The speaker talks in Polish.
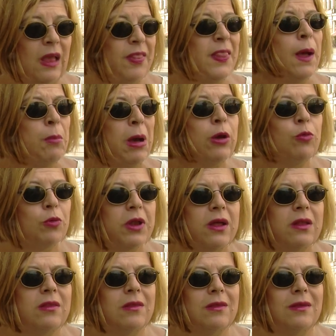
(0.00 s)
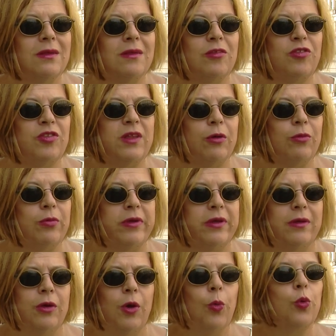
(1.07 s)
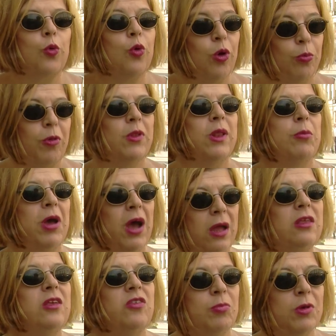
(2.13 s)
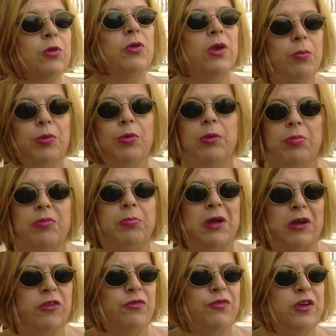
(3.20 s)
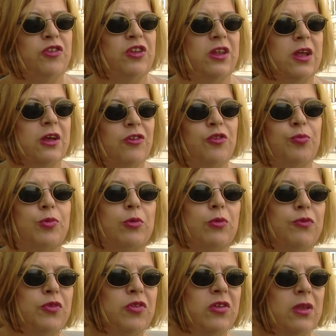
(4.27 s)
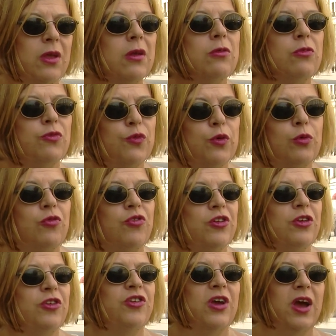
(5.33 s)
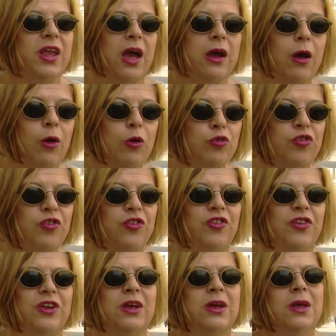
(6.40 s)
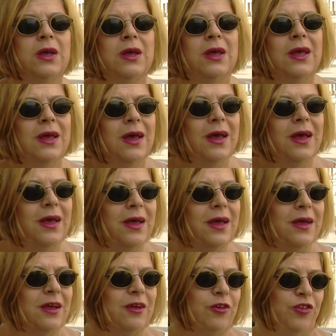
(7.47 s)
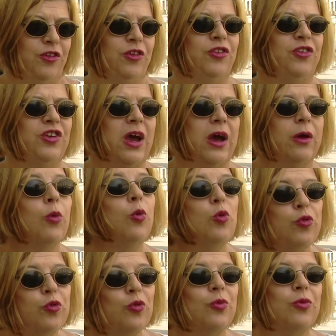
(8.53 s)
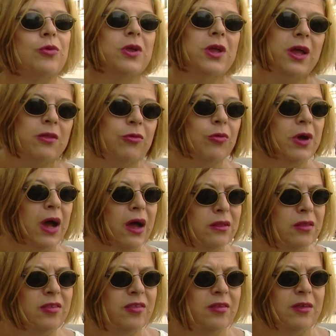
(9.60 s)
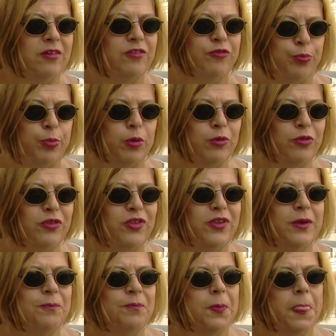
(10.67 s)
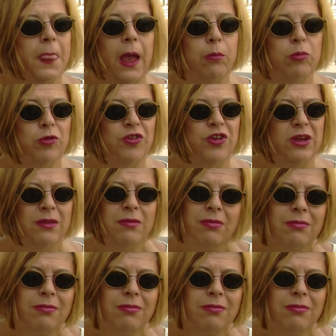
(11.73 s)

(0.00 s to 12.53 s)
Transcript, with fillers: tam akurat e, zostały uruchomione mechanizmy, które byłyby bardzo ważne także z punktu widzenia rozwoju życia, jakości e, życia, kultury, edukacji w Polsce. A może